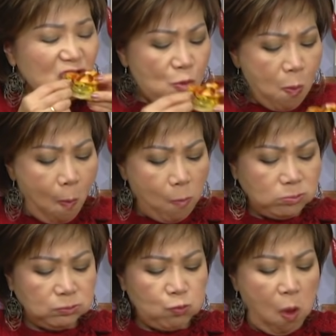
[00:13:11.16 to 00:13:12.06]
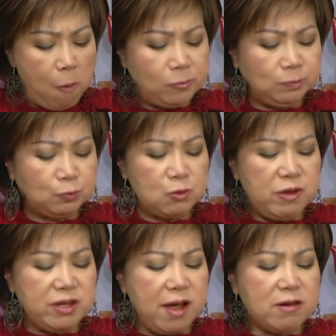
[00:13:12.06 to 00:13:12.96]
uhm. quý
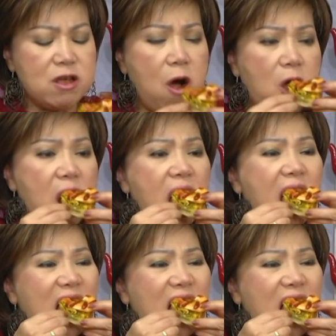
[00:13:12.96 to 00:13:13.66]
vị nghe nó giòn không